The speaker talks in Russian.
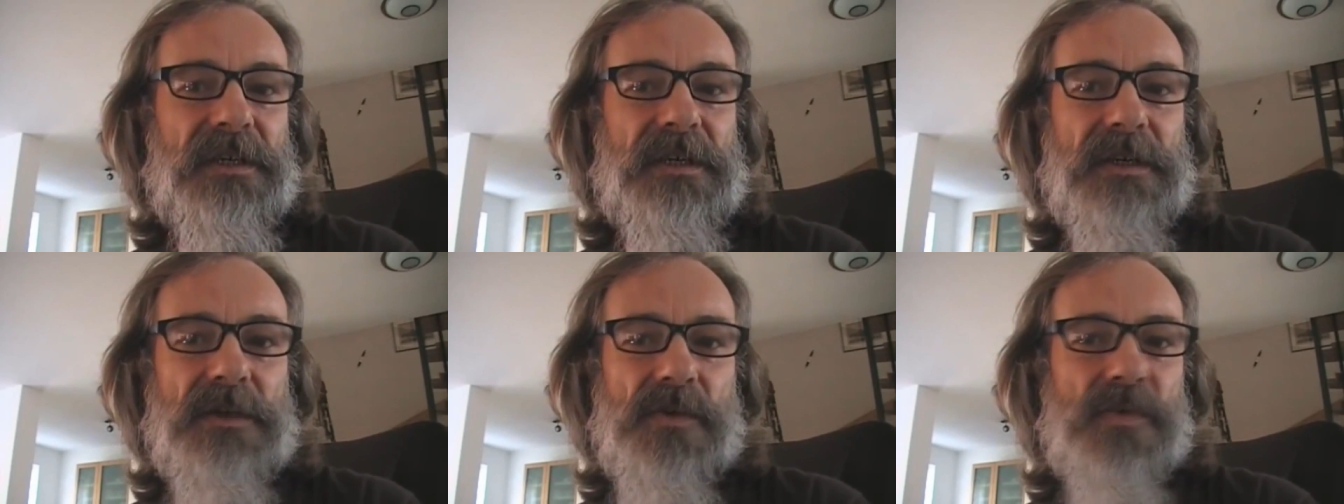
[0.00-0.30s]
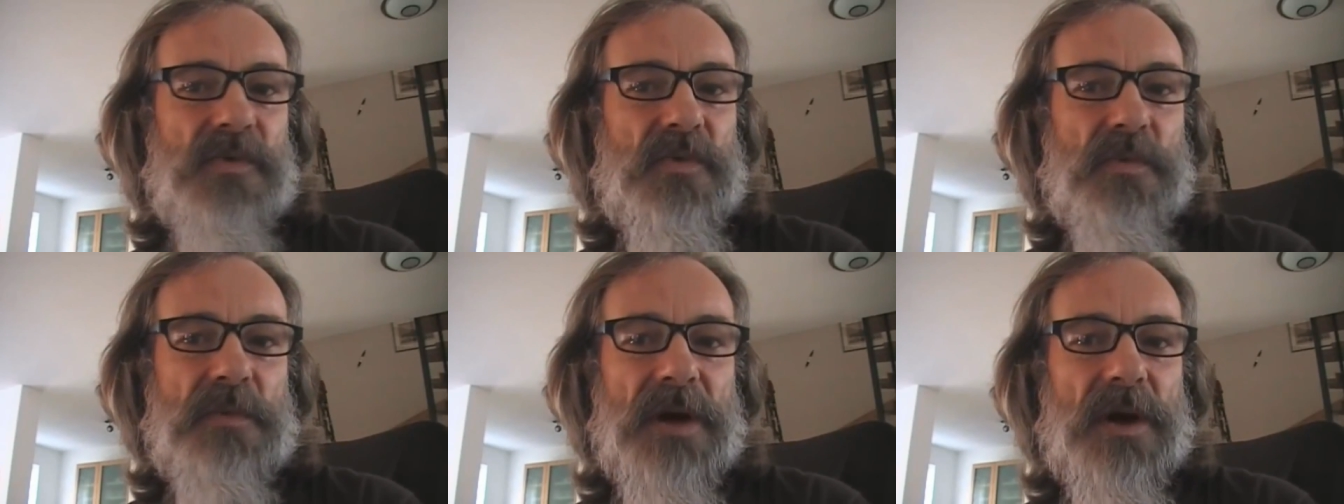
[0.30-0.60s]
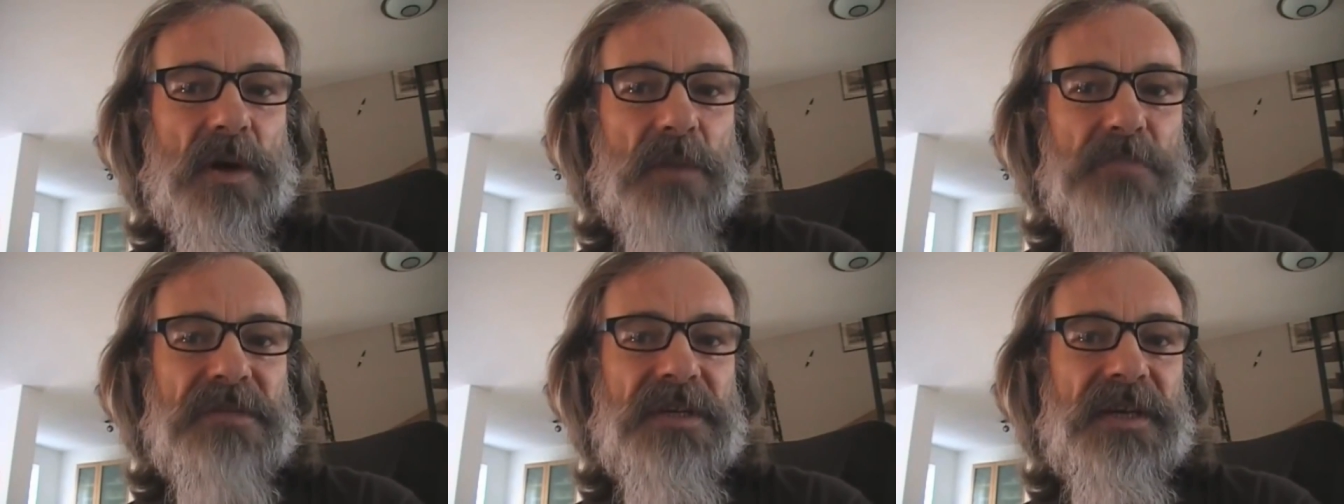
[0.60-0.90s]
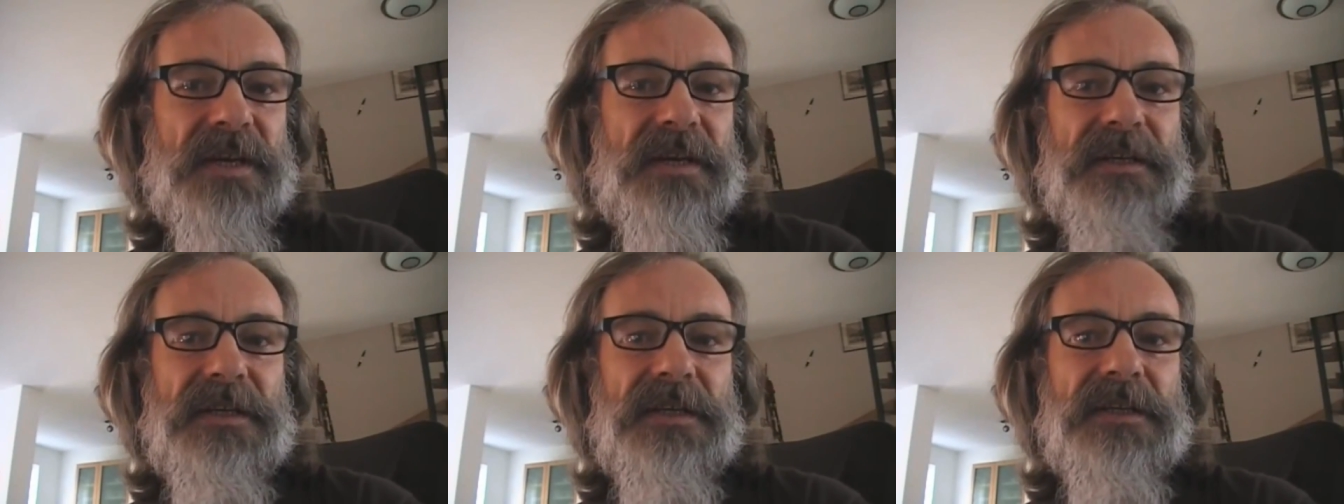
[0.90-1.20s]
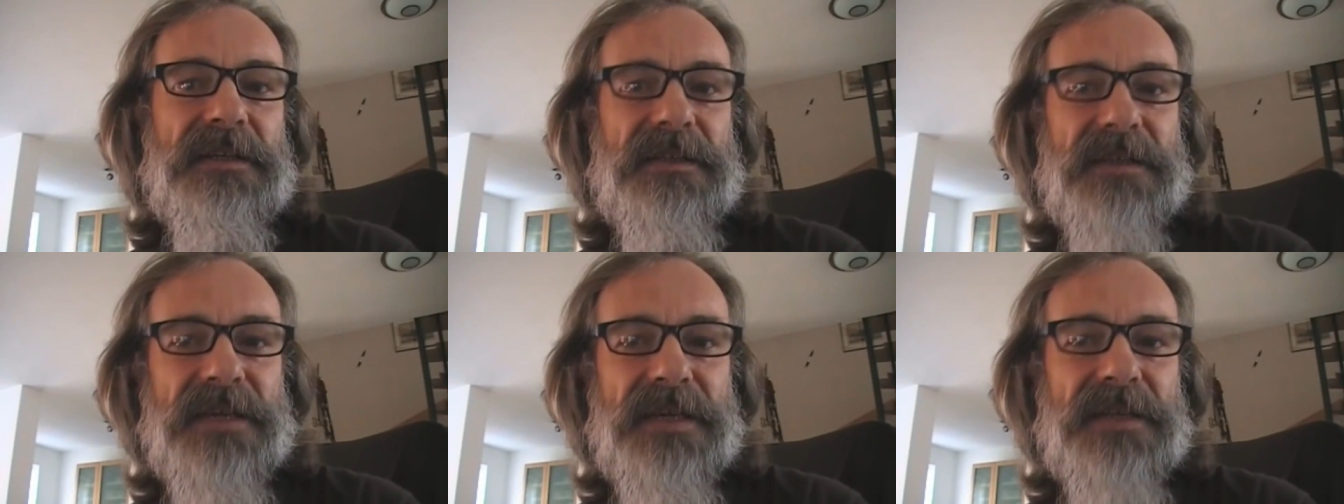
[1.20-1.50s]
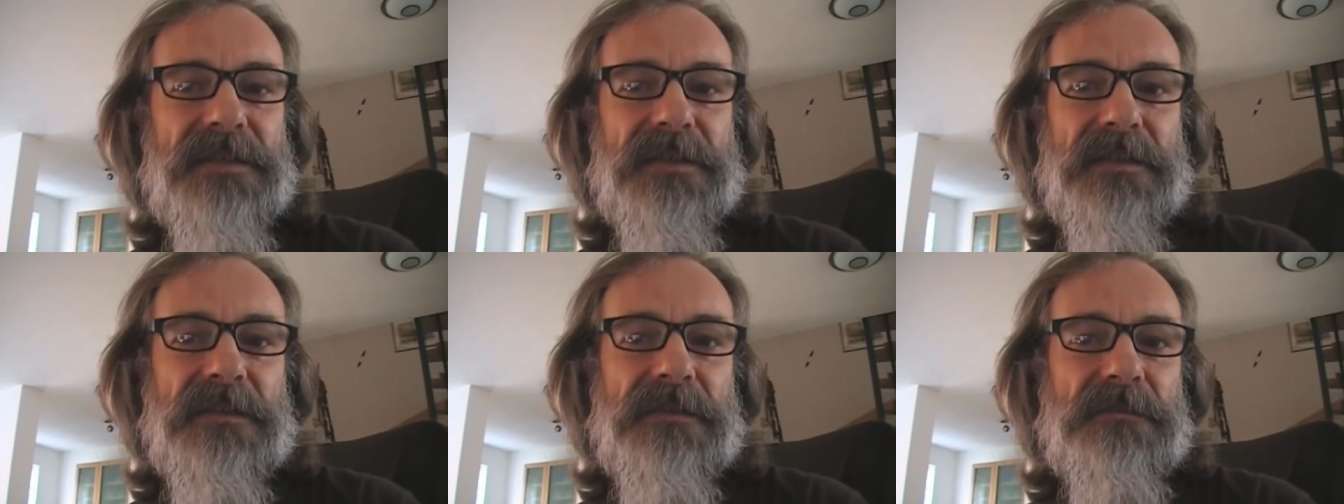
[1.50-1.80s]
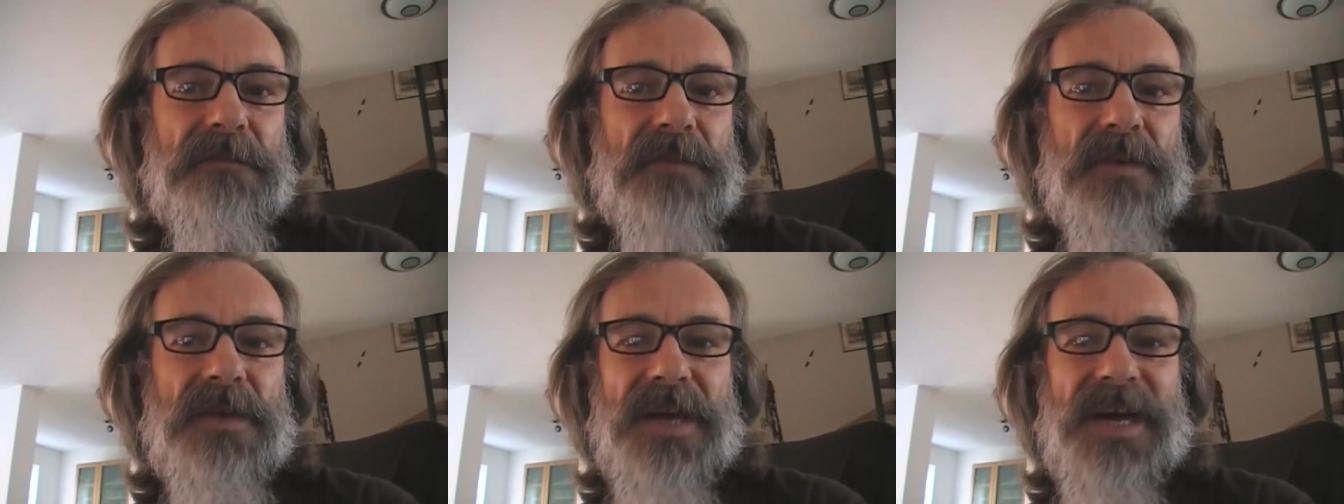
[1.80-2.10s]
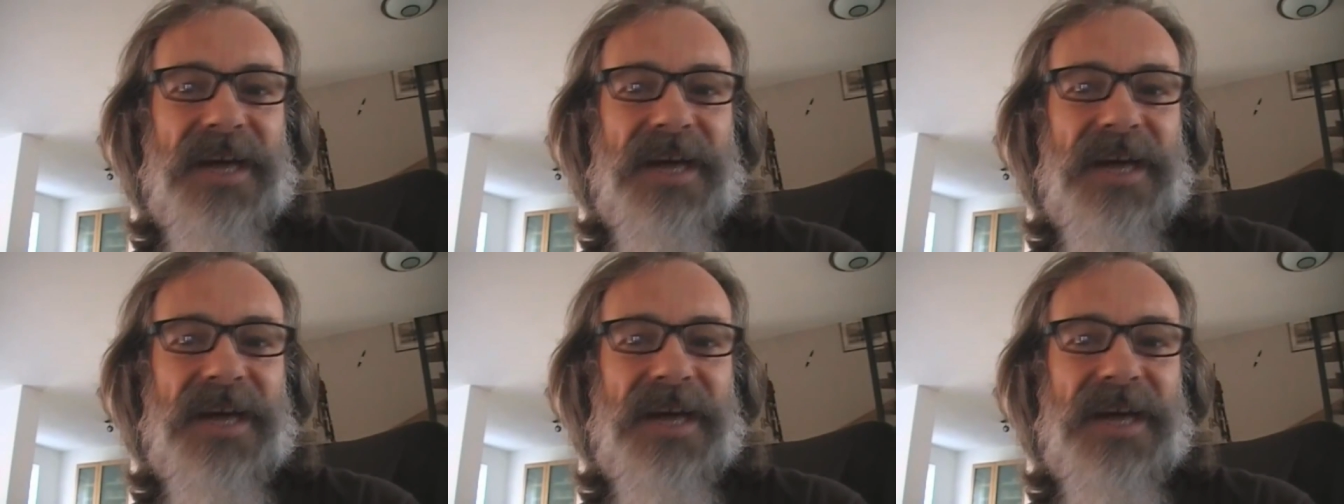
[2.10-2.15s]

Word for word: вы не заинтересованы в деньгах.